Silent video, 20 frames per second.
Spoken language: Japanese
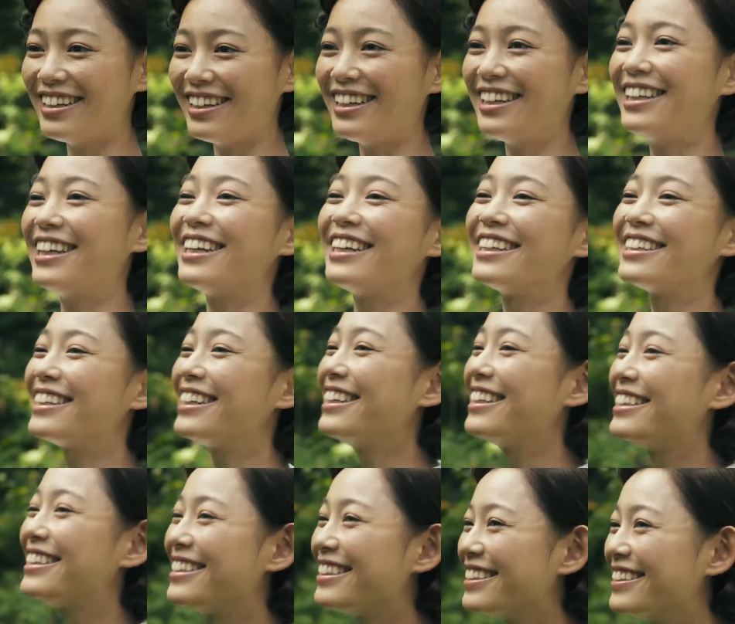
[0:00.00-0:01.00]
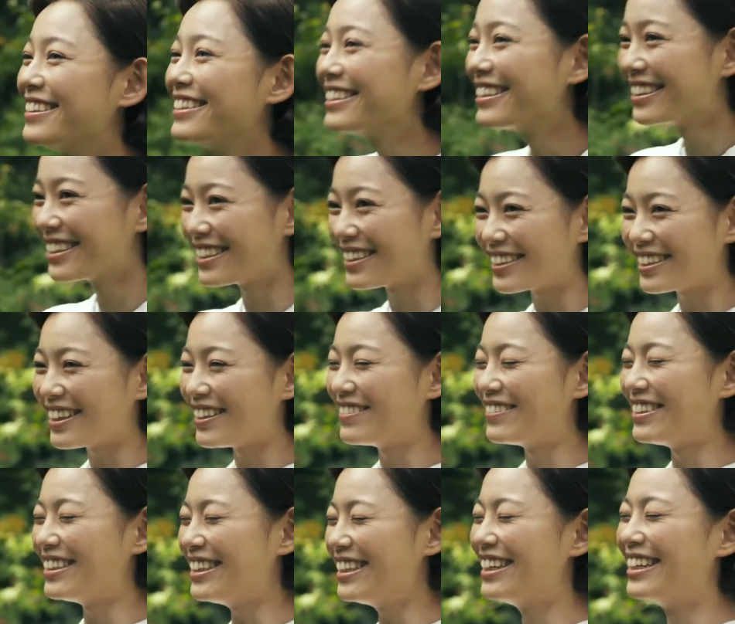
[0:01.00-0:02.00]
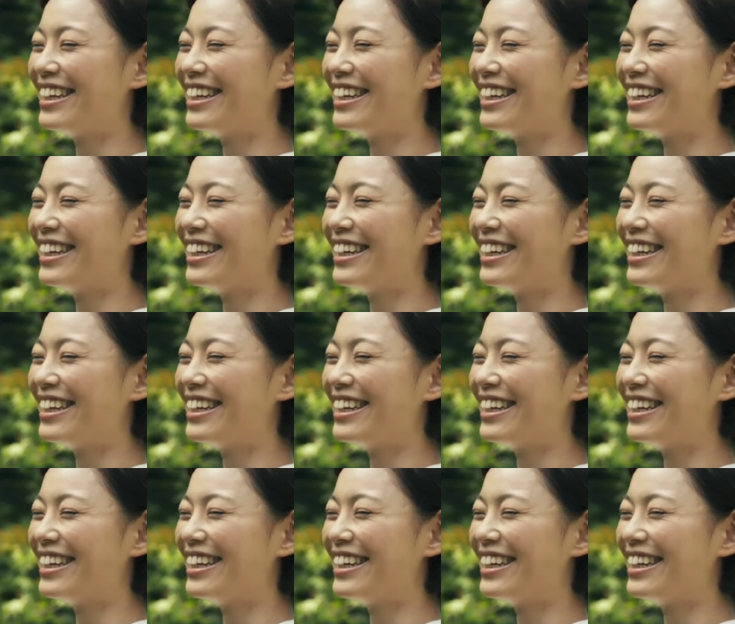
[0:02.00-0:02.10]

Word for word: いい旦那さんですよ、とっても